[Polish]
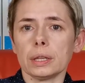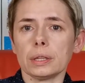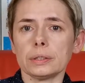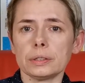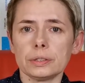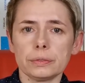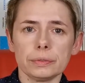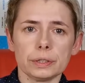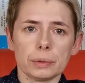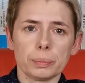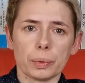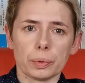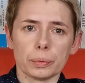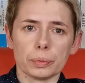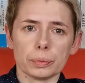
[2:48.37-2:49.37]
Nie dziwi
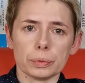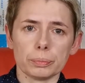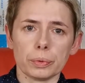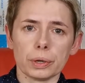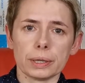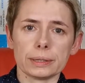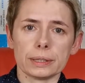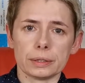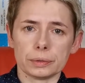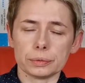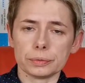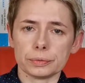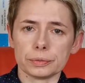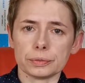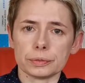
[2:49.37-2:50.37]
niepokój
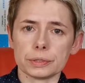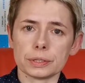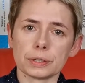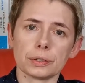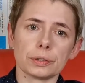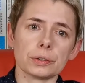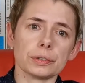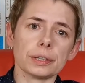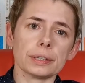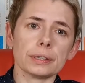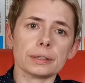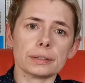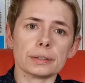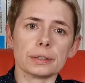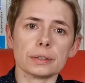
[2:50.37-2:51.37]
bohaterów, skoro
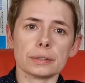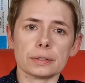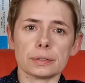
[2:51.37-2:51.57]
jeden